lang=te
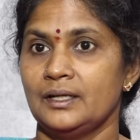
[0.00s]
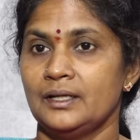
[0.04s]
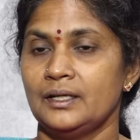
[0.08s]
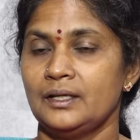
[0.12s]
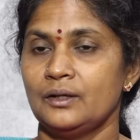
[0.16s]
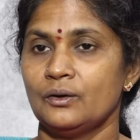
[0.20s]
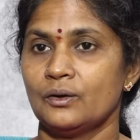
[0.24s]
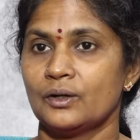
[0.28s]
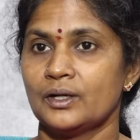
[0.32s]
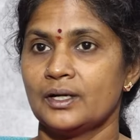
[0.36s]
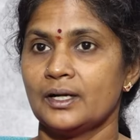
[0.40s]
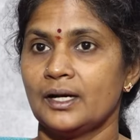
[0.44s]

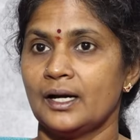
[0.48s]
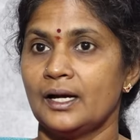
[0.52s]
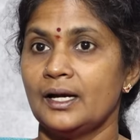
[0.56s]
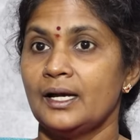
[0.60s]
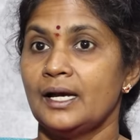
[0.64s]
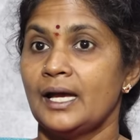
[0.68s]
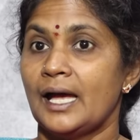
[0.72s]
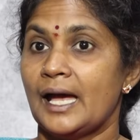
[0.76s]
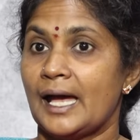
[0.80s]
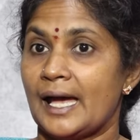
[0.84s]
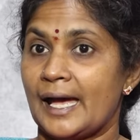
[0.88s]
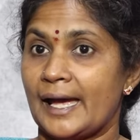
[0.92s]
నీ యొక్క
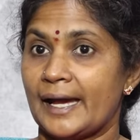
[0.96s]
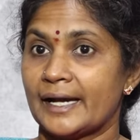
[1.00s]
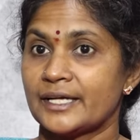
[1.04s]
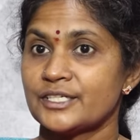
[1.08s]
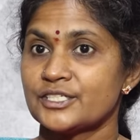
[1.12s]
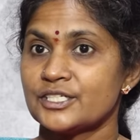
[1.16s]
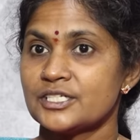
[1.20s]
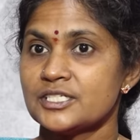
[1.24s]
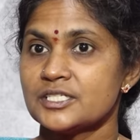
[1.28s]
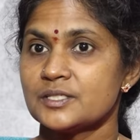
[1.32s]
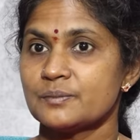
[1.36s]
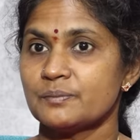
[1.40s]

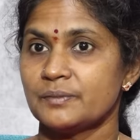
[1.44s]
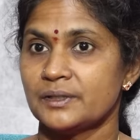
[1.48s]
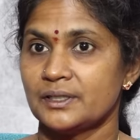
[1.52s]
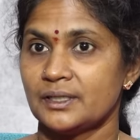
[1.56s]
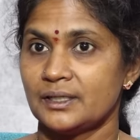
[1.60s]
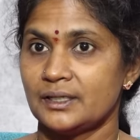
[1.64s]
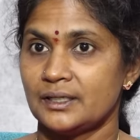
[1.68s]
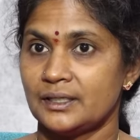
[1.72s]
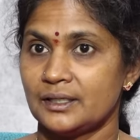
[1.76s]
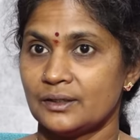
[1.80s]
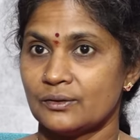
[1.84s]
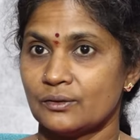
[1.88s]
యాక్షన్స్
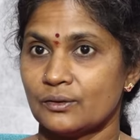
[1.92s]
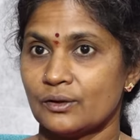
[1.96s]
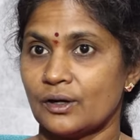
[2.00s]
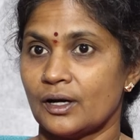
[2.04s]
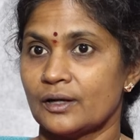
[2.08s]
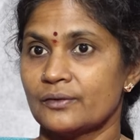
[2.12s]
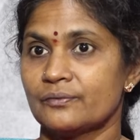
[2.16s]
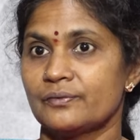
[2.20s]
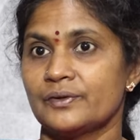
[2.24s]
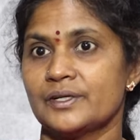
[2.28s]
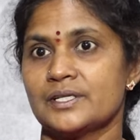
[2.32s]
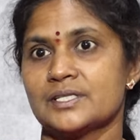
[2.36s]
మీద నీకు
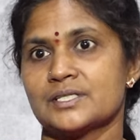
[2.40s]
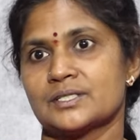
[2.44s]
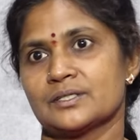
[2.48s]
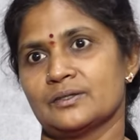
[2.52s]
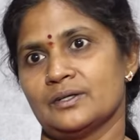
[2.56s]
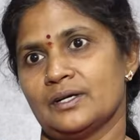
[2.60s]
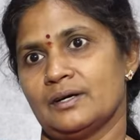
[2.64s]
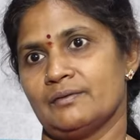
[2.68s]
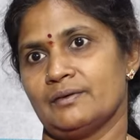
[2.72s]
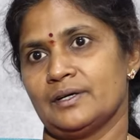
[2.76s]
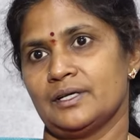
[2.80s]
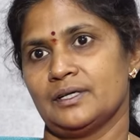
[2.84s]
కాన్ఫిడెన్స్
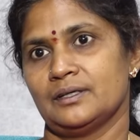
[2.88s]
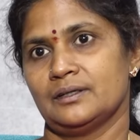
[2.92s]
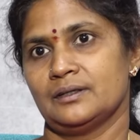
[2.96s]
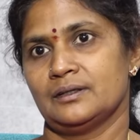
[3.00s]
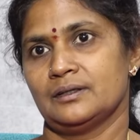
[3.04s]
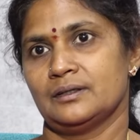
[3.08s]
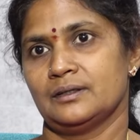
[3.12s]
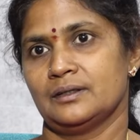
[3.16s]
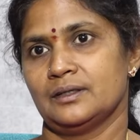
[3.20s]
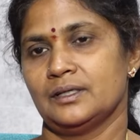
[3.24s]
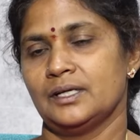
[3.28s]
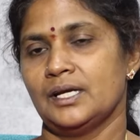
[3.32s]
రావాలి
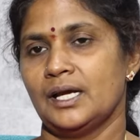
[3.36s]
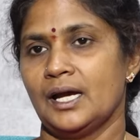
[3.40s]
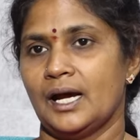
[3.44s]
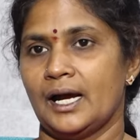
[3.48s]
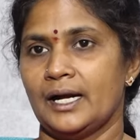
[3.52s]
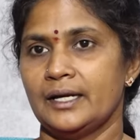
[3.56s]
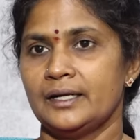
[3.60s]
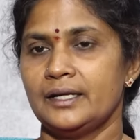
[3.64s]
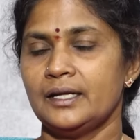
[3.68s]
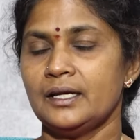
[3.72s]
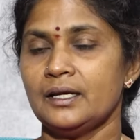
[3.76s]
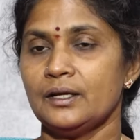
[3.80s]

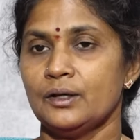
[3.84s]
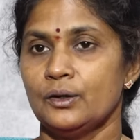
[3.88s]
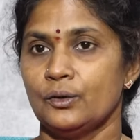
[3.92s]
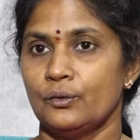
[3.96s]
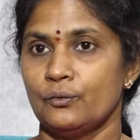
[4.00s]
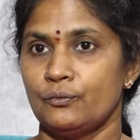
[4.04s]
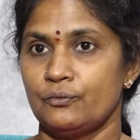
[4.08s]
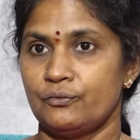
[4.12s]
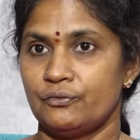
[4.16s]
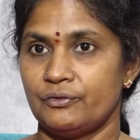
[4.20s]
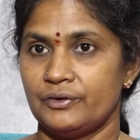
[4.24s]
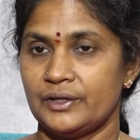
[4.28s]
అంటే
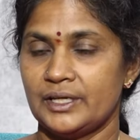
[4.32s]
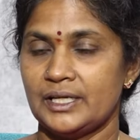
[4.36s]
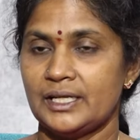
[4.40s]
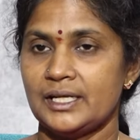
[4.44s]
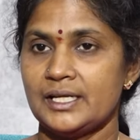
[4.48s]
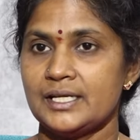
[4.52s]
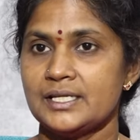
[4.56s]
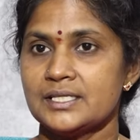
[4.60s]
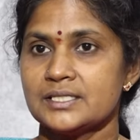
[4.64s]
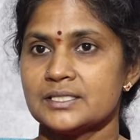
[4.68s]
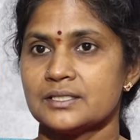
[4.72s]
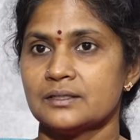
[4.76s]

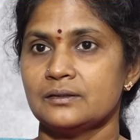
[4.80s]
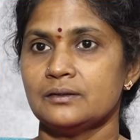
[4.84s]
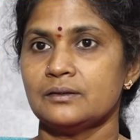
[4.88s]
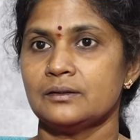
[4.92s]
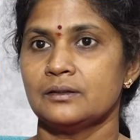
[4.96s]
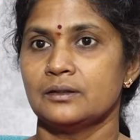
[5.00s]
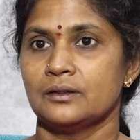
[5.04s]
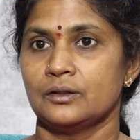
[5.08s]
ఫీలింగ్స్